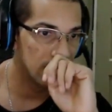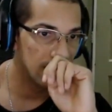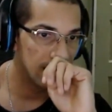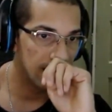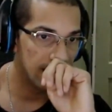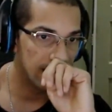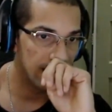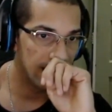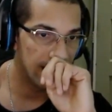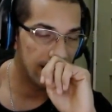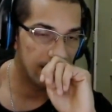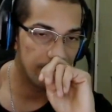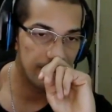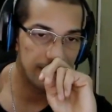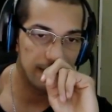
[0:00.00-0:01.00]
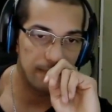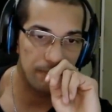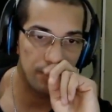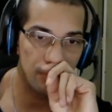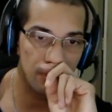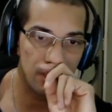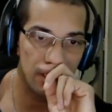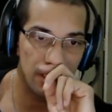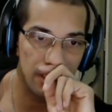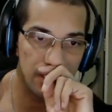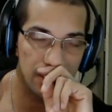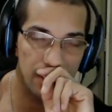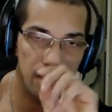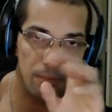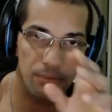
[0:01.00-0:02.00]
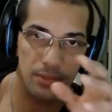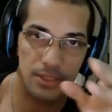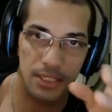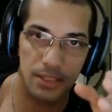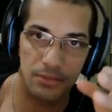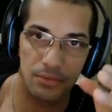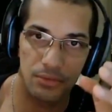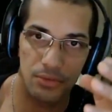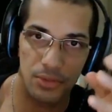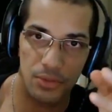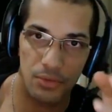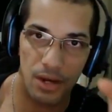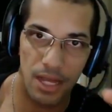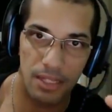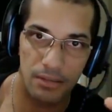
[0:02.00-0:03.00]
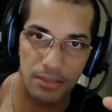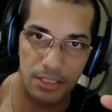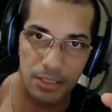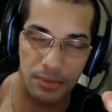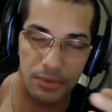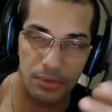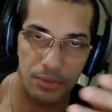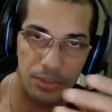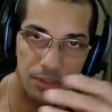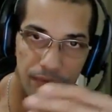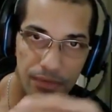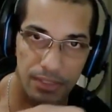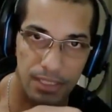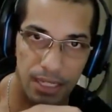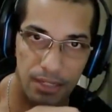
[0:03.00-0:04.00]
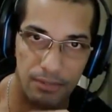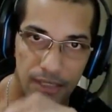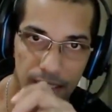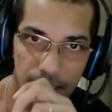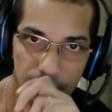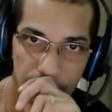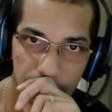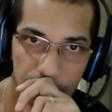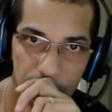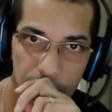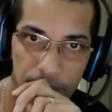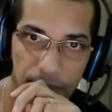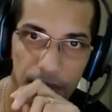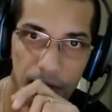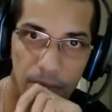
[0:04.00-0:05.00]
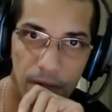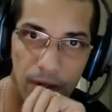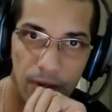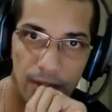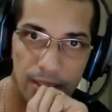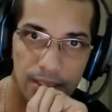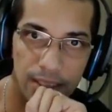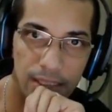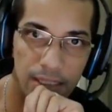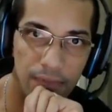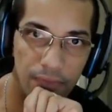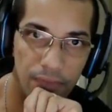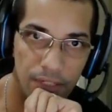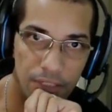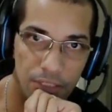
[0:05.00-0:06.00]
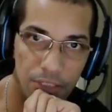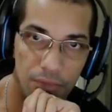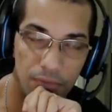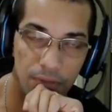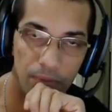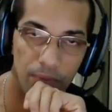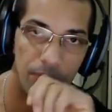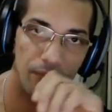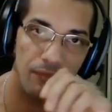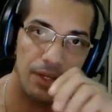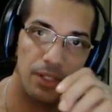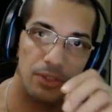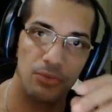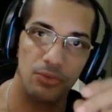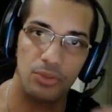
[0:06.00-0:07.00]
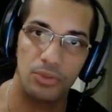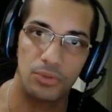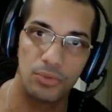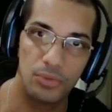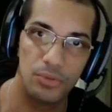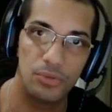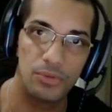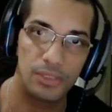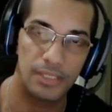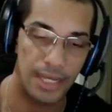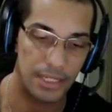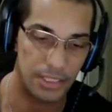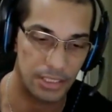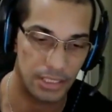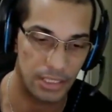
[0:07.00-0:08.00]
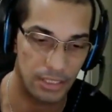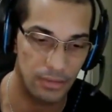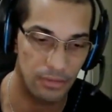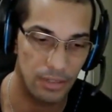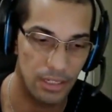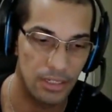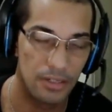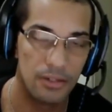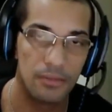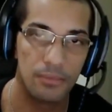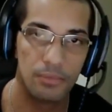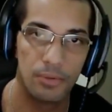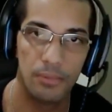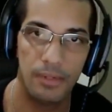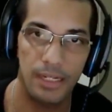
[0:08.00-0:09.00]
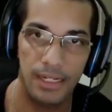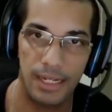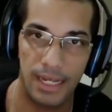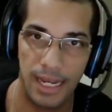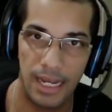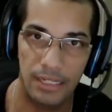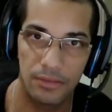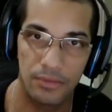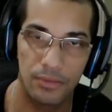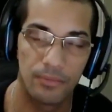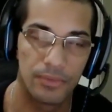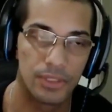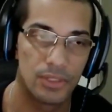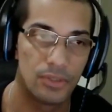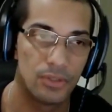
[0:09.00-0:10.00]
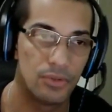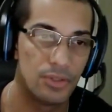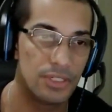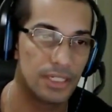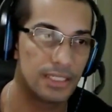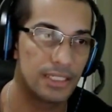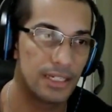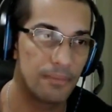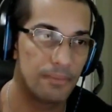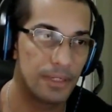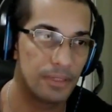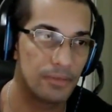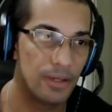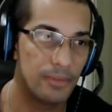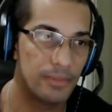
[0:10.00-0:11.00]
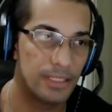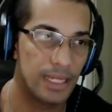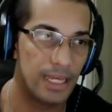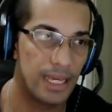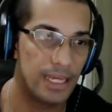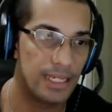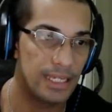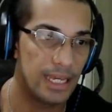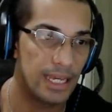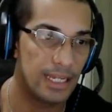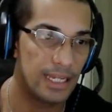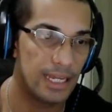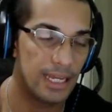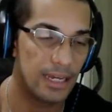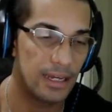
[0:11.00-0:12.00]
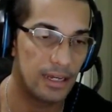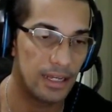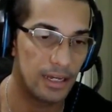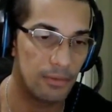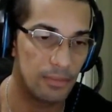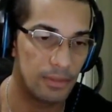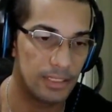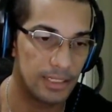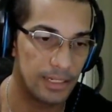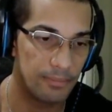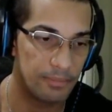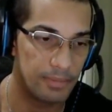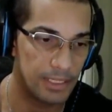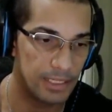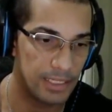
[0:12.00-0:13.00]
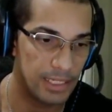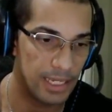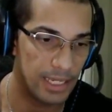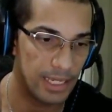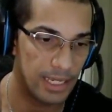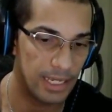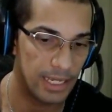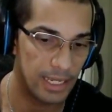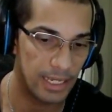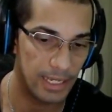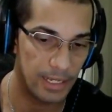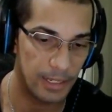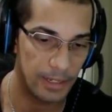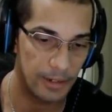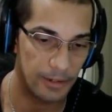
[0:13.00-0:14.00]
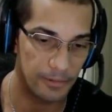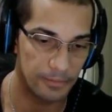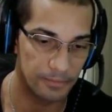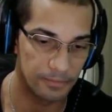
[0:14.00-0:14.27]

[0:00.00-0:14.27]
é, ela percebeu que 100% dos quadros das pessoas que fizeram o tratamento tiveram melhora significativa e fez um estudo certinho, publicado, Hoje a terapia do MDR ela é, é uma terapia que é, é,